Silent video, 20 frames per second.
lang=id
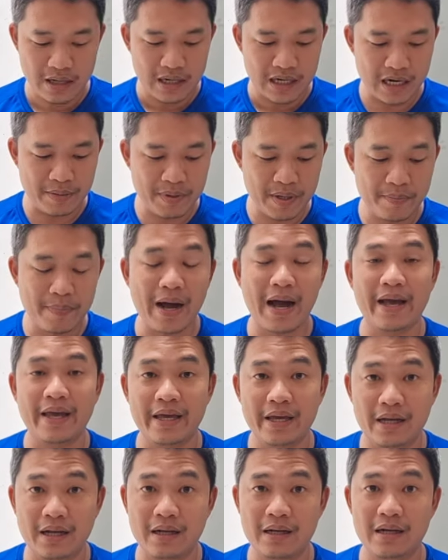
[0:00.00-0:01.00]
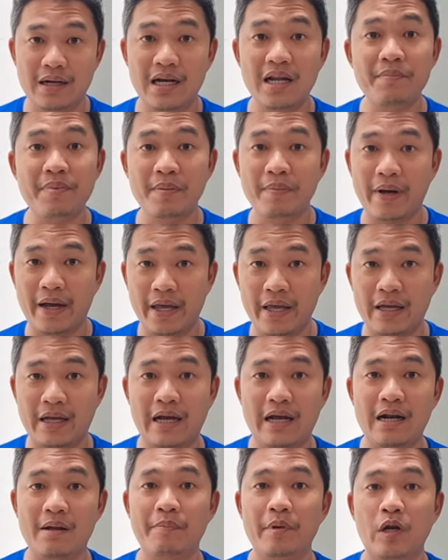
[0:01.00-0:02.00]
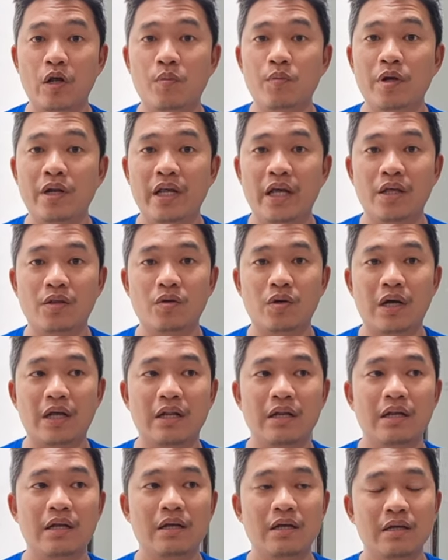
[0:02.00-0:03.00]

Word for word: lebih baik lebih baik karena pneumonia itu kan